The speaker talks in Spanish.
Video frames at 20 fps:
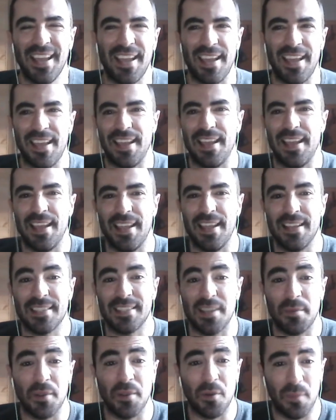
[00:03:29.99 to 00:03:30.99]
Eh,
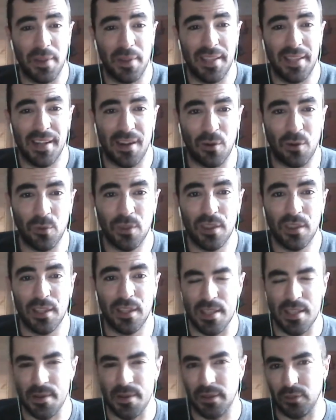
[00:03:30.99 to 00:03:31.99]
está mi compañera Ruth,
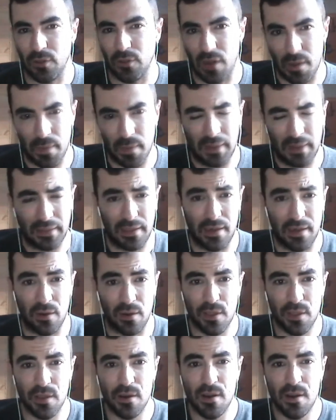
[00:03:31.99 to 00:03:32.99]
que lleva toda la parte de
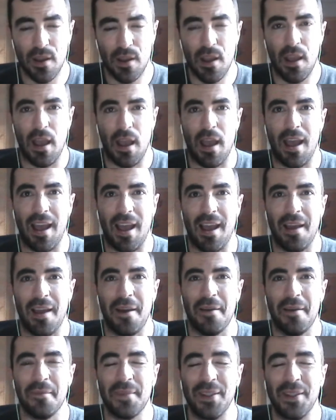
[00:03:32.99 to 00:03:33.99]
negocio.
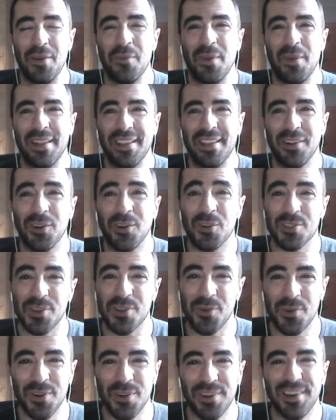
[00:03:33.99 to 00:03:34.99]
A mi compañero
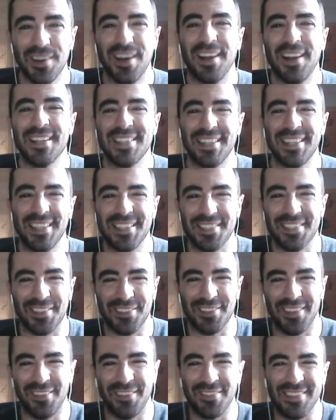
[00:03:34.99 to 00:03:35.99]
José 1, ahora si queréis
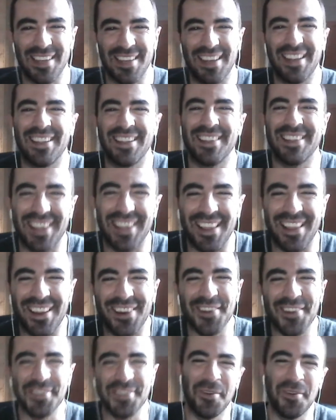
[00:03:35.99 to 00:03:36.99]
contamos la anécdota
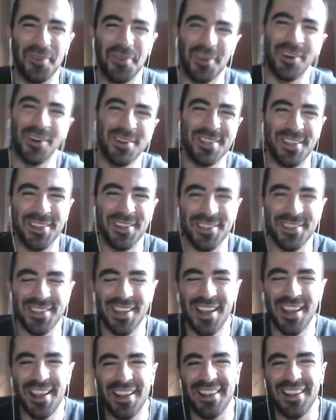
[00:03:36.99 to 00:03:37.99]
de José 1, José 2,
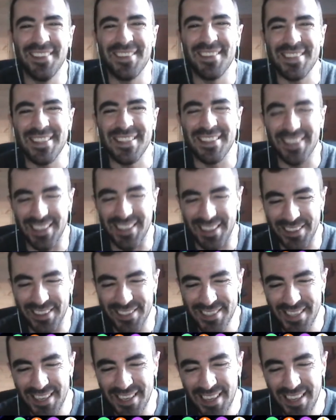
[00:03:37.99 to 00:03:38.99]
que es bastante
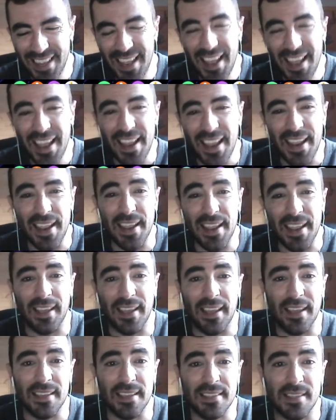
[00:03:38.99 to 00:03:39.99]
graciosa, eh,
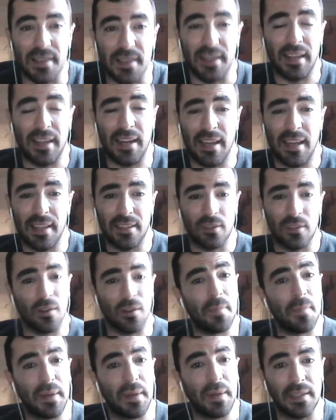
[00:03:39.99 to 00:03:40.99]
que se encarga de
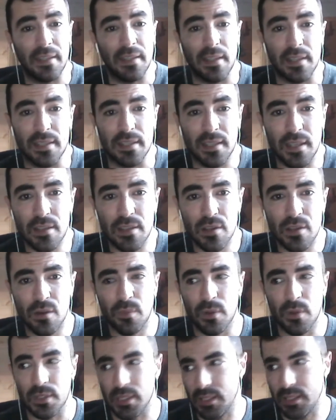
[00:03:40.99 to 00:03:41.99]
toda la parte de
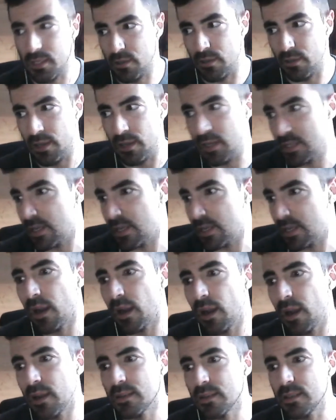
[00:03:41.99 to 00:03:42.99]
diseño, pues diseño de las
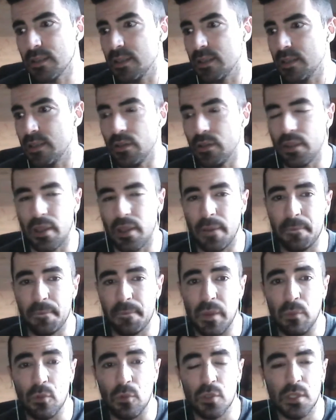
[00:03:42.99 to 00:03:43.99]
cajas, diseño de
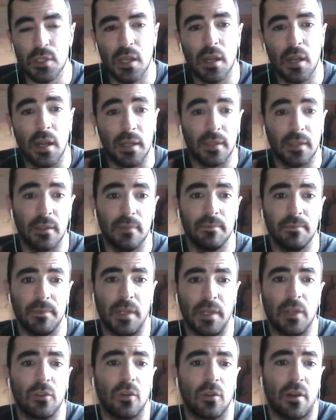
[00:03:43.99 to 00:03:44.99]
mucha
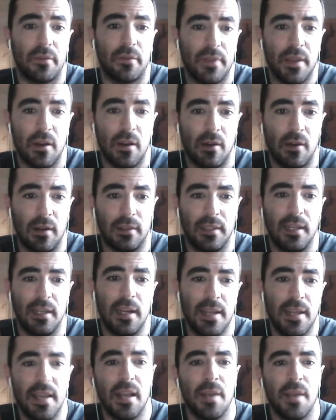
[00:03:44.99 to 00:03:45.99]
cartografía o
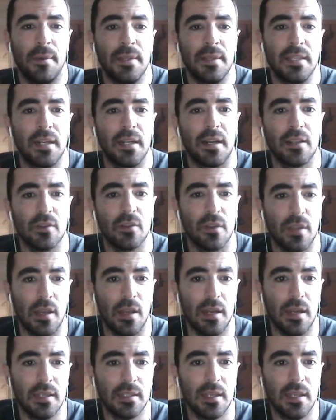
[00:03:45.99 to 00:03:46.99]
cartelería que veis en redes
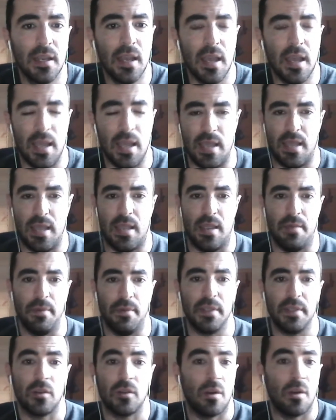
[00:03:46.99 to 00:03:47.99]
sociales, eh,
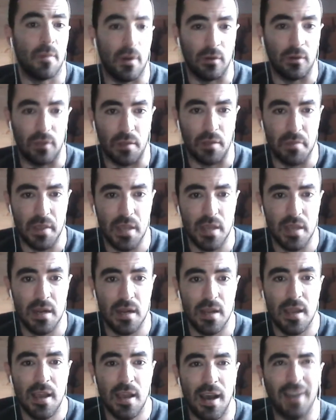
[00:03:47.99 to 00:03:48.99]
me ha hecho una mano
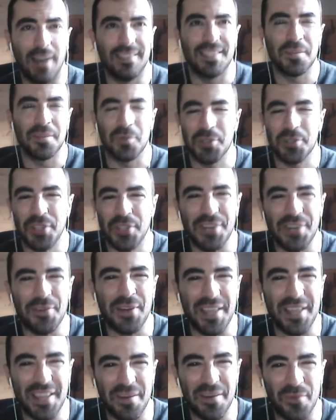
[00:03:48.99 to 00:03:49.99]
también. Antes hemos
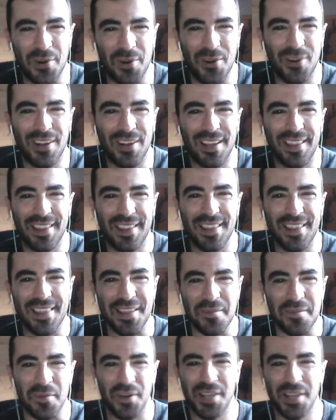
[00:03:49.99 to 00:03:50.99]
tenido una idea muy loca de
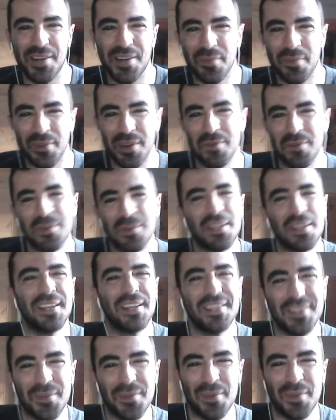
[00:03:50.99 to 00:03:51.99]
decir, ¿por qué no podríamos
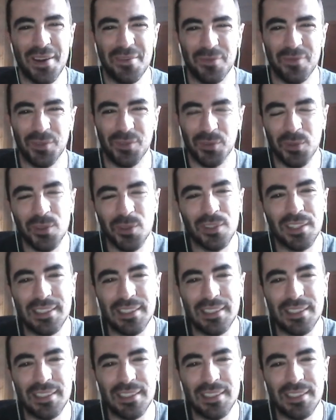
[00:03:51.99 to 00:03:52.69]
hacer esto para el futuro?